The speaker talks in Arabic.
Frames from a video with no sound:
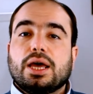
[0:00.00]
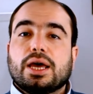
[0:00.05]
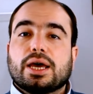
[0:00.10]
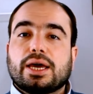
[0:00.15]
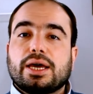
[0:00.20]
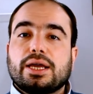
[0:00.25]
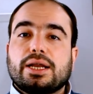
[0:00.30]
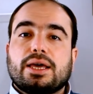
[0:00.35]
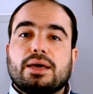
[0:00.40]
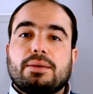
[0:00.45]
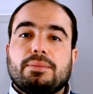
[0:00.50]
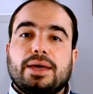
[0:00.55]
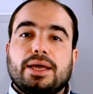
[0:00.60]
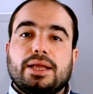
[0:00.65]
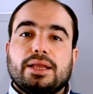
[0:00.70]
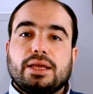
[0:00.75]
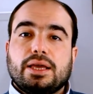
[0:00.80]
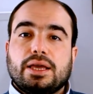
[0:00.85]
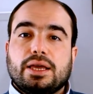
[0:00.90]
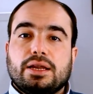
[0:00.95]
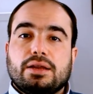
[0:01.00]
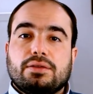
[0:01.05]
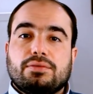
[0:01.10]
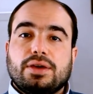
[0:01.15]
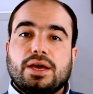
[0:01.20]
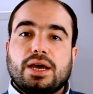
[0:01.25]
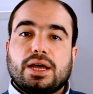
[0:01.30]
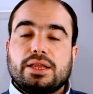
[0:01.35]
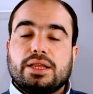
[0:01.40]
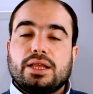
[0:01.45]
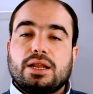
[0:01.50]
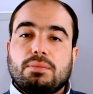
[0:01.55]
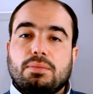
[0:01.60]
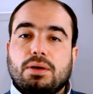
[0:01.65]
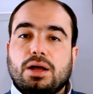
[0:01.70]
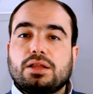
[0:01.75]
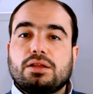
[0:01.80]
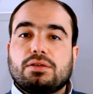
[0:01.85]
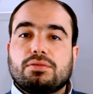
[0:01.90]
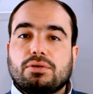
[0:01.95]
غير كمان ان في عندنا
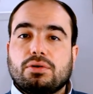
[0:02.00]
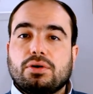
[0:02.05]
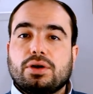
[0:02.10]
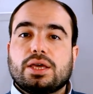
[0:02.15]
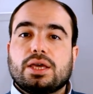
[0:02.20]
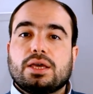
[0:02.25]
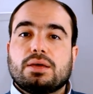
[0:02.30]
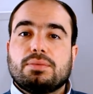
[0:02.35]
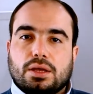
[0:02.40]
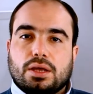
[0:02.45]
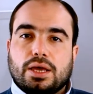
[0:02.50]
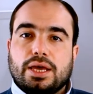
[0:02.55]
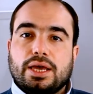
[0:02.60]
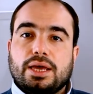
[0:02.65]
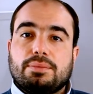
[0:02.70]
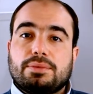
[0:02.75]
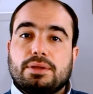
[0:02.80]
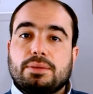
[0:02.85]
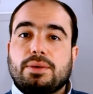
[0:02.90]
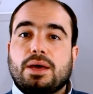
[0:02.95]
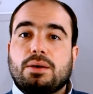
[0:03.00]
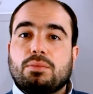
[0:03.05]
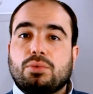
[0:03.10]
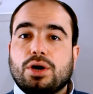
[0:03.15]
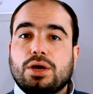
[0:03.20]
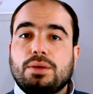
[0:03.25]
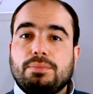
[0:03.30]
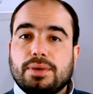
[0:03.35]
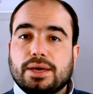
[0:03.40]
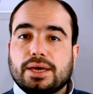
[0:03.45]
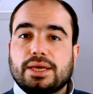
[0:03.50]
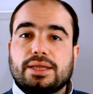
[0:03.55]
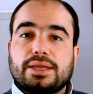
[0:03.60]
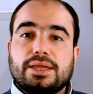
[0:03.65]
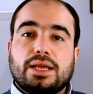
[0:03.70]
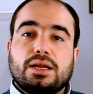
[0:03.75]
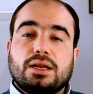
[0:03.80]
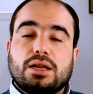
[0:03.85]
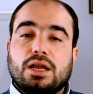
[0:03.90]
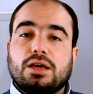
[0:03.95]
بعض الفواكه هي بتبقى مهمه
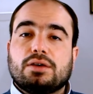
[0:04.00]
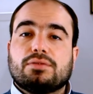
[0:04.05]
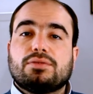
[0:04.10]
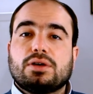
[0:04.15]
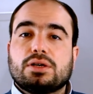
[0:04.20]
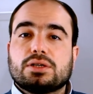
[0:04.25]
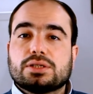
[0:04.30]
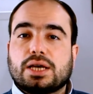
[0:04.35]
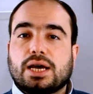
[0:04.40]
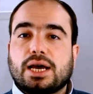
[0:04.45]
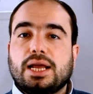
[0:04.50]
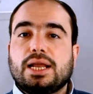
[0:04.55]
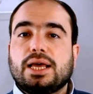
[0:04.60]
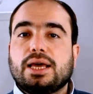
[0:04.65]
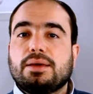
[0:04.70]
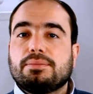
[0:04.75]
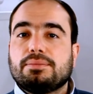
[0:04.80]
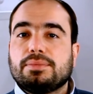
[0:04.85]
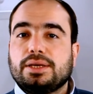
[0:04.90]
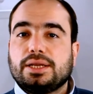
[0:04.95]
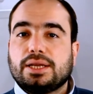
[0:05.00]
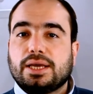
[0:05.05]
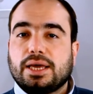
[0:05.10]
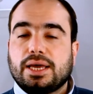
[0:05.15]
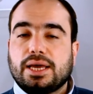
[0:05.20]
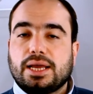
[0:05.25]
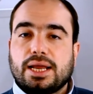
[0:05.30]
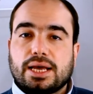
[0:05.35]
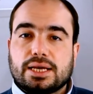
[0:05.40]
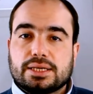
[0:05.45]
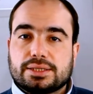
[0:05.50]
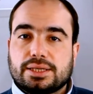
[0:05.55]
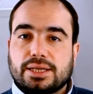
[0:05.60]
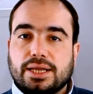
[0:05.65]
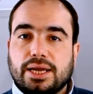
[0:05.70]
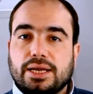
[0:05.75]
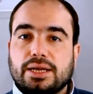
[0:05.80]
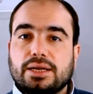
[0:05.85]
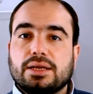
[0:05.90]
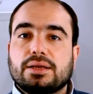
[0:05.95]
جدا للحفاظ على مينا
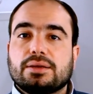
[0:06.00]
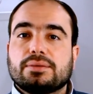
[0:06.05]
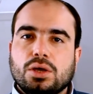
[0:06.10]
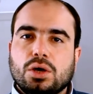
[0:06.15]
الاسنان